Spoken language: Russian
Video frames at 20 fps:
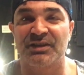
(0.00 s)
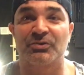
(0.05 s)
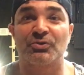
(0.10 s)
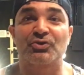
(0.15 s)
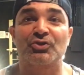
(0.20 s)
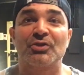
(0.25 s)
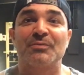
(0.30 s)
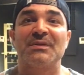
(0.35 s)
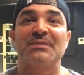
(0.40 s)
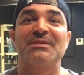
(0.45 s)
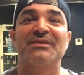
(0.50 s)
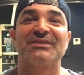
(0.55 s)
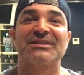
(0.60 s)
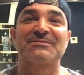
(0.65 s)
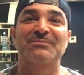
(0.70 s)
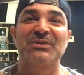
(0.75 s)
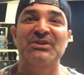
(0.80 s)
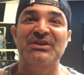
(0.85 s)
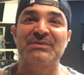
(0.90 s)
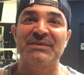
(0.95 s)
Но чтобы мы вас
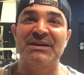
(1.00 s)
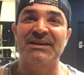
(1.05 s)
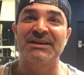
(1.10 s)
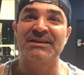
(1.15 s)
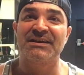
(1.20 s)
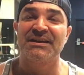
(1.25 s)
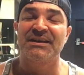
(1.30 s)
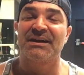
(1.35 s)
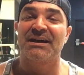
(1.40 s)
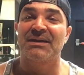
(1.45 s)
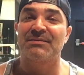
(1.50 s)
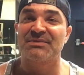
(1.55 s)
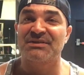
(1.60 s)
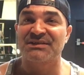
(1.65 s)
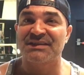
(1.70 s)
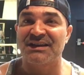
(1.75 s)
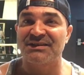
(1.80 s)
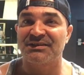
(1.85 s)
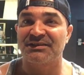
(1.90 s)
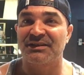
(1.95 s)
понимали,
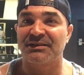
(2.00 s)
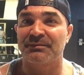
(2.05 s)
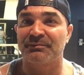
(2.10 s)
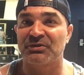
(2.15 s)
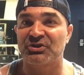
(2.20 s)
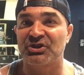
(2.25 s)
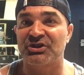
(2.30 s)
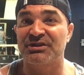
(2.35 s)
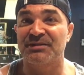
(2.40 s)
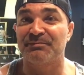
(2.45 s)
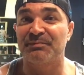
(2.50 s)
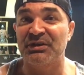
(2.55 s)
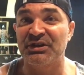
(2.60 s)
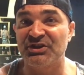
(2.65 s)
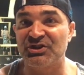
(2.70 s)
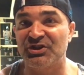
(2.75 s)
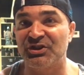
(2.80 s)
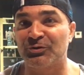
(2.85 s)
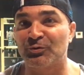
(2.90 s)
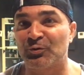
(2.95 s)
обязательно напишите
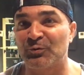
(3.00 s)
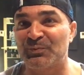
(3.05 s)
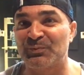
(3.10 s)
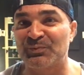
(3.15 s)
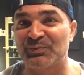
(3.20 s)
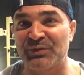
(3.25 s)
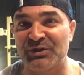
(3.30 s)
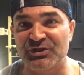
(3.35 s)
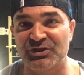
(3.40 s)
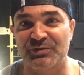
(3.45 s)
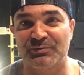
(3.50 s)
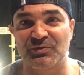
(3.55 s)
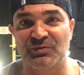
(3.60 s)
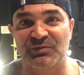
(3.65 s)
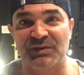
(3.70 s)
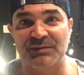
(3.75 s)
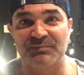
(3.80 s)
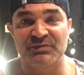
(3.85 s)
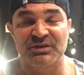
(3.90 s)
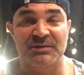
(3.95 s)
причину, почему
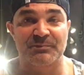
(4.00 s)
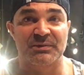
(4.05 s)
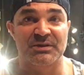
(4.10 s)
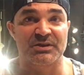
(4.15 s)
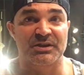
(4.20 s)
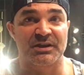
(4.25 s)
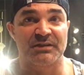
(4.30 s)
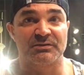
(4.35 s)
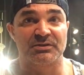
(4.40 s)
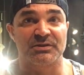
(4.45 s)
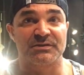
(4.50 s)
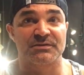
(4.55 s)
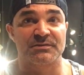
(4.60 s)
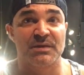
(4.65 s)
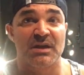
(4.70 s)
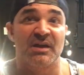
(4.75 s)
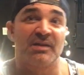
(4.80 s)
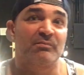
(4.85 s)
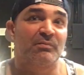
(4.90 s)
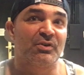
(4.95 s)
вам не понравилось.
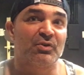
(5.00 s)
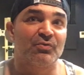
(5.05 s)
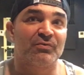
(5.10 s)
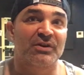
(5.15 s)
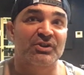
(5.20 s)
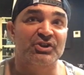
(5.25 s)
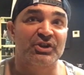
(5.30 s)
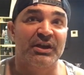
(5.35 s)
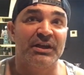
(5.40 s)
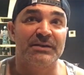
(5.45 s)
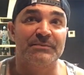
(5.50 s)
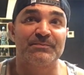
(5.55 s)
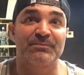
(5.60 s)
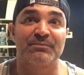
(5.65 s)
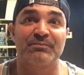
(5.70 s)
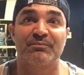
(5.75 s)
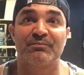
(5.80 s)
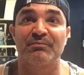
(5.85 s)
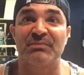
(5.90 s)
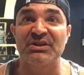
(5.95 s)
Мы уважаем
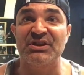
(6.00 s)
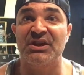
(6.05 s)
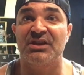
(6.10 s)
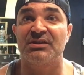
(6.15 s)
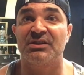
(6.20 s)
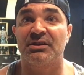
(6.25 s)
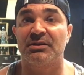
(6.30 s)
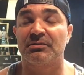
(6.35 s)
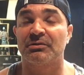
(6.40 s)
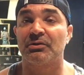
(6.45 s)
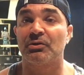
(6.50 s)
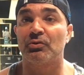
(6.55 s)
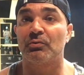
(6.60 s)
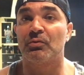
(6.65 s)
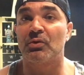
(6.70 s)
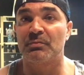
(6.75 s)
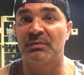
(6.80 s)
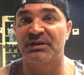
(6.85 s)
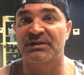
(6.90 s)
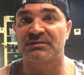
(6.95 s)
мнение
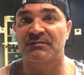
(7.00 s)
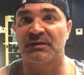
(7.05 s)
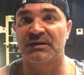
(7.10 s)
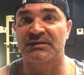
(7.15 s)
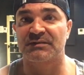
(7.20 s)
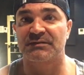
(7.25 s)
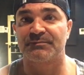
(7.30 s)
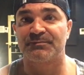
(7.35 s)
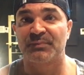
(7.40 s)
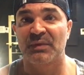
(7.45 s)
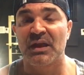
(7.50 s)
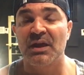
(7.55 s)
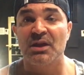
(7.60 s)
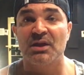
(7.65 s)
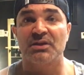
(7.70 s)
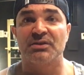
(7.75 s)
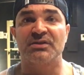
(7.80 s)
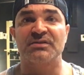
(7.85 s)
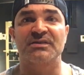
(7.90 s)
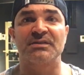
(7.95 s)
любого из вас.
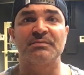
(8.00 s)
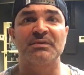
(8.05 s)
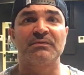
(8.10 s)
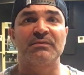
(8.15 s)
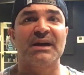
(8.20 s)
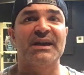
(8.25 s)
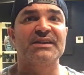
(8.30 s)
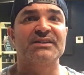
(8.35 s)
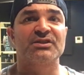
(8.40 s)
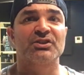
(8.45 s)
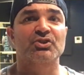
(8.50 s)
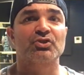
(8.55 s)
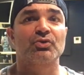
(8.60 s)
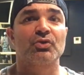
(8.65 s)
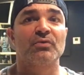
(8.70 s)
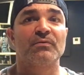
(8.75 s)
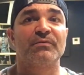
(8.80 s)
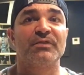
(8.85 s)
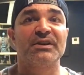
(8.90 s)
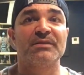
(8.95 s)
Не забывайте,
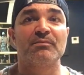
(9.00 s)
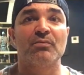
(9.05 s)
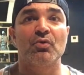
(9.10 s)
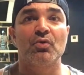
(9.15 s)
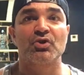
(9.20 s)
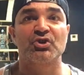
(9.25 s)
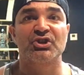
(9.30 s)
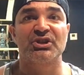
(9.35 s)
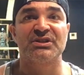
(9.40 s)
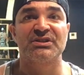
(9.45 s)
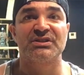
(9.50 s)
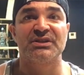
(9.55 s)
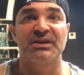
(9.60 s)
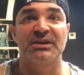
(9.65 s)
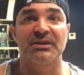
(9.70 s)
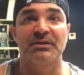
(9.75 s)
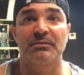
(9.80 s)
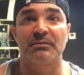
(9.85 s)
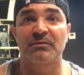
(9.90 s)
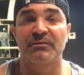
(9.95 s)
что вы
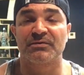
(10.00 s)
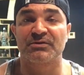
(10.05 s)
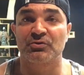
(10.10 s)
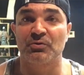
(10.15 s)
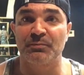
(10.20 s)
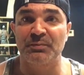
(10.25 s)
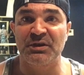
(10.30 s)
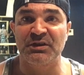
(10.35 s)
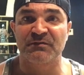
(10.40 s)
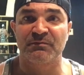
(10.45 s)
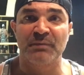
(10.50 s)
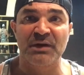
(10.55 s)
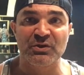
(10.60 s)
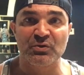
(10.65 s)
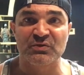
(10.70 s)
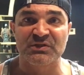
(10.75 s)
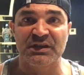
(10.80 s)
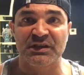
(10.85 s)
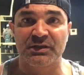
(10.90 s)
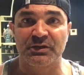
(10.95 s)
можете вступить в
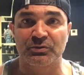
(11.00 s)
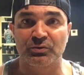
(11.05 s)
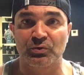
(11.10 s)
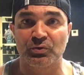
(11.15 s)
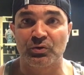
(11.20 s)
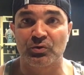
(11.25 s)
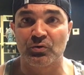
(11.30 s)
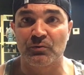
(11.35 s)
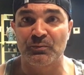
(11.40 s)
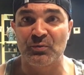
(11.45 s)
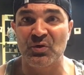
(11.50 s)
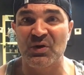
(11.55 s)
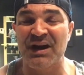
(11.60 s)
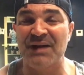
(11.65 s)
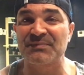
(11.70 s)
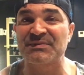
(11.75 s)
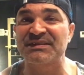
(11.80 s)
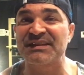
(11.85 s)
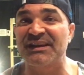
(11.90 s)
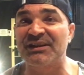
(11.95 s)
мою закрытую группу
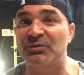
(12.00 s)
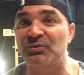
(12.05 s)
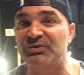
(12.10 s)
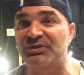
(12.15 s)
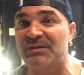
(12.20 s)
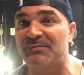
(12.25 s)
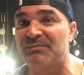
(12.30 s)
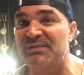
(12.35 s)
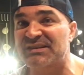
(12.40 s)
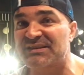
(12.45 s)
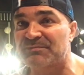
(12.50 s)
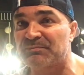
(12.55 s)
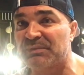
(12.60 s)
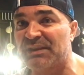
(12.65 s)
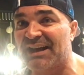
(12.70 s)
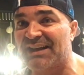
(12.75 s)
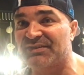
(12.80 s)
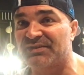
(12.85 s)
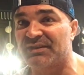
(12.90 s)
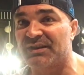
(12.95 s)
абсолютно
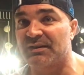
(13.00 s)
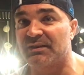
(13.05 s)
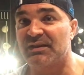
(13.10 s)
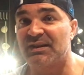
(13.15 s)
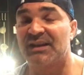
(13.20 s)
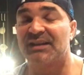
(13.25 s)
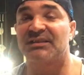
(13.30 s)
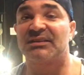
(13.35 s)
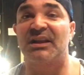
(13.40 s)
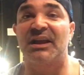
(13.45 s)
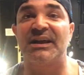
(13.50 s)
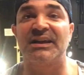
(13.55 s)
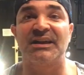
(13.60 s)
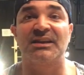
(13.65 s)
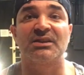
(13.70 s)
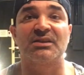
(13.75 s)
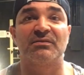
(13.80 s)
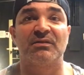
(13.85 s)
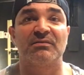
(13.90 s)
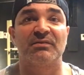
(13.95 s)
бесплатно. Для
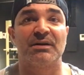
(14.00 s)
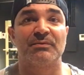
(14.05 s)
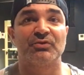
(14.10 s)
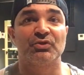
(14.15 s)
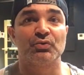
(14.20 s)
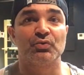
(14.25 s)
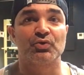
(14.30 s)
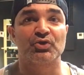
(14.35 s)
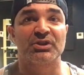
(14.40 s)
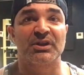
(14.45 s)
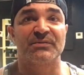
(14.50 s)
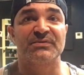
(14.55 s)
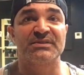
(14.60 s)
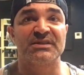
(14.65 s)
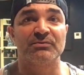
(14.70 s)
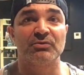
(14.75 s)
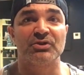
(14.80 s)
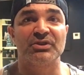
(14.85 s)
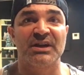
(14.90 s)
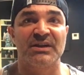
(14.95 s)
этого вам нужно
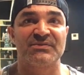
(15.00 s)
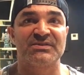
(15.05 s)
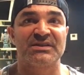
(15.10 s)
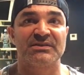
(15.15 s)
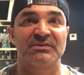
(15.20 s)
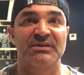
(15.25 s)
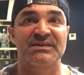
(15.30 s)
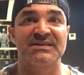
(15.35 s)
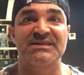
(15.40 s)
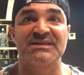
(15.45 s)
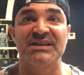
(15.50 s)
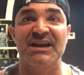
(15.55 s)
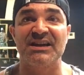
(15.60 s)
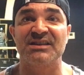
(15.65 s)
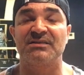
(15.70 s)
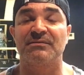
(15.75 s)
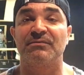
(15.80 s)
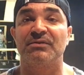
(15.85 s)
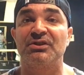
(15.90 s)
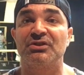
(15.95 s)
всего-навсего
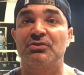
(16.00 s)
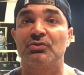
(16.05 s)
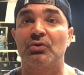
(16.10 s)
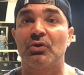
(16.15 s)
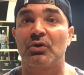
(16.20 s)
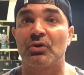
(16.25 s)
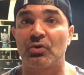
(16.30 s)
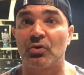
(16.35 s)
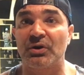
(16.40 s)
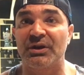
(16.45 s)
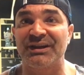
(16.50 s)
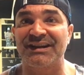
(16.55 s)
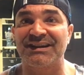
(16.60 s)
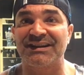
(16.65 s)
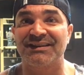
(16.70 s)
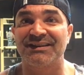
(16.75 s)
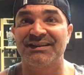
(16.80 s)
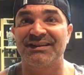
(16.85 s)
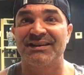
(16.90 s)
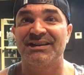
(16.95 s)
снять видеоролик.
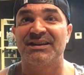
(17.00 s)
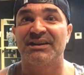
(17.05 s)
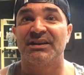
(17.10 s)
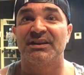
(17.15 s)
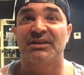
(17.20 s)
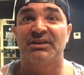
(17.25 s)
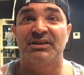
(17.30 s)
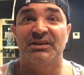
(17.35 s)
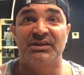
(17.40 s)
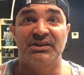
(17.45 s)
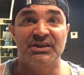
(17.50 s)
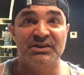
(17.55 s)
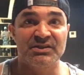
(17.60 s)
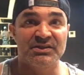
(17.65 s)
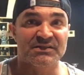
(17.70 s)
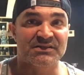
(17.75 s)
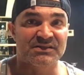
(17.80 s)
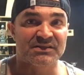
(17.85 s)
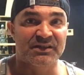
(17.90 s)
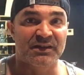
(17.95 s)

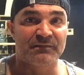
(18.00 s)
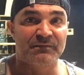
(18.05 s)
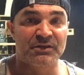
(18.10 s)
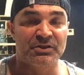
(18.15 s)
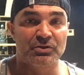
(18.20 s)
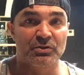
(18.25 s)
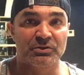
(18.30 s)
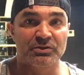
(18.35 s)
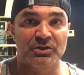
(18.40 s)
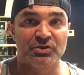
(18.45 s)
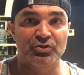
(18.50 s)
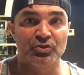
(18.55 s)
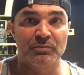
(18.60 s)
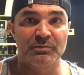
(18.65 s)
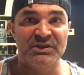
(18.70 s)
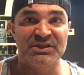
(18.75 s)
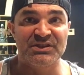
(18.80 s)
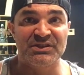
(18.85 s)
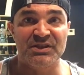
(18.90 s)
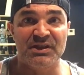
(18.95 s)
Единственное, видео должно
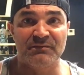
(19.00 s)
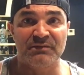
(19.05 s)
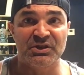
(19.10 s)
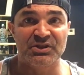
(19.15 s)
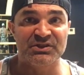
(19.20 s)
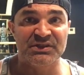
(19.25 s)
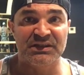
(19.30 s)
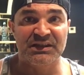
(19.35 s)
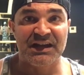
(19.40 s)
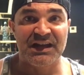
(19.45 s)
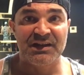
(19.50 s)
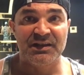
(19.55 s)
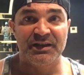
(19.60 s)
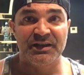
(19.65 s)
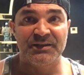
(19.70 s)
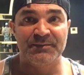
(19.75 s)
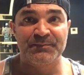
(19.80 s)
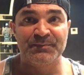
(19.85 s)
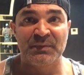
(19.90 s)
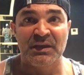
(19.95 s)
быть не
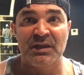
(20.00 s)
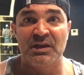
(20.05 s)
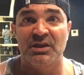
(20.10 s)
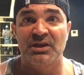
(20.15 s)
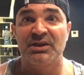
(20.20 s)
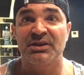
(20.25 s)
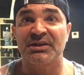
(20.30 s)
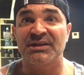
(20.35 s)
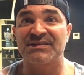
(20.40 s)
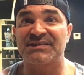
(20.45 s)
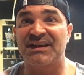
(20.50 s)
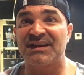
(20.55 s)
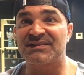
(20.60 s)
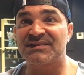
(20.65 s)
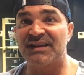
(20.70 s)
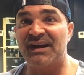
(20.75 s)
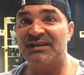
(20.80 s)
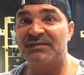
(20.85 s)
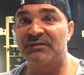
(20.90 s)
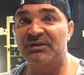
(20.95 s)
вертикальное. И
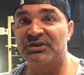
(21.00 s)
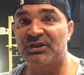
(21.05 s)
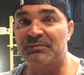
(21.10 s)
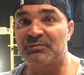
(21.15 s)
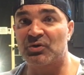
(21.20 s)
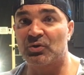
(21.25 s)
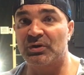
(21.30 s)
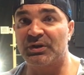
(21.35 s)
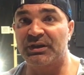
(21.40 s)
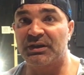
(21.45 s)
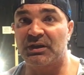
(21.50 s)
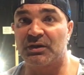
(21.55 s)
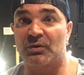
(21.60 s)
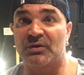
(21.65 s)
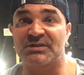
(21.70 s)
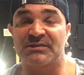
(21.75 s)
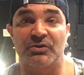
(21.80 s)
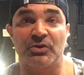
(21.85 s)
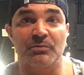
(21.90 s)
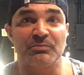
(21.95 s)
рассказать в этом ролике
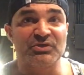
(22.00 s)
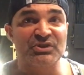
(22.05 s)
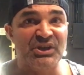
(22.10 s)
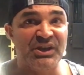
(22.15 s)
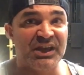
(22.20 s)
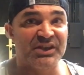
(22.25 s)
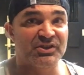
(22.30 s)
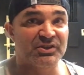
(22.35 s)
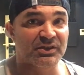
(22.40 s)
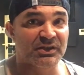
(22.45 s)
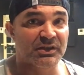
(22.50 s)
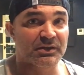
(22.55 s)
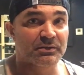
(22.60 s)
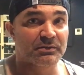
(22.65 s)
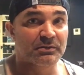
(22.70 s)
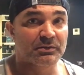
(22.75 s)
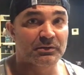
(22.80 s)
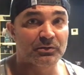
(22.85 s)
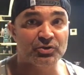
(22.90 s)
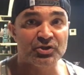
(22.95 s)
о своем
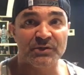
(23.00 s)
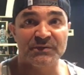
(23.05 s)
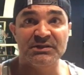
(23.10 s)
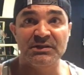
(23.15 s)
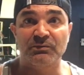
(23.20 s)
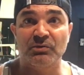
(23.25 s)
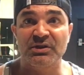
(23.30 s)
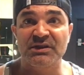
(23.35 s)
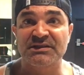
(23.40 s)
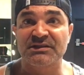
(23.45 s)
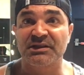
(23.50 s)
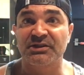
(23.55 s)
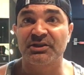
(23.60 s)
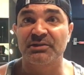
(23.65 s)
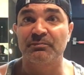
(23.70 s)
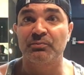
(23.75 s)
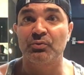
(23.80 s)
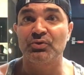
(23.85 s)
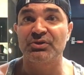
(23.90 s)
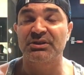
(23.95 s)
тренинге. Лучше всего, если
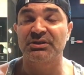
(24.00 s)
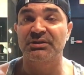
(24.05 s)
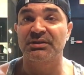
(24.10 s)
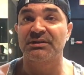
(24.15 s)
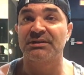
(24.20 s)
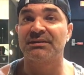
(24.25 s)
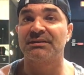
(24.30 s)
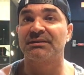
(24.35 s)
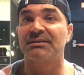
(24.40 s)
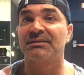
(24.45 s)
это будет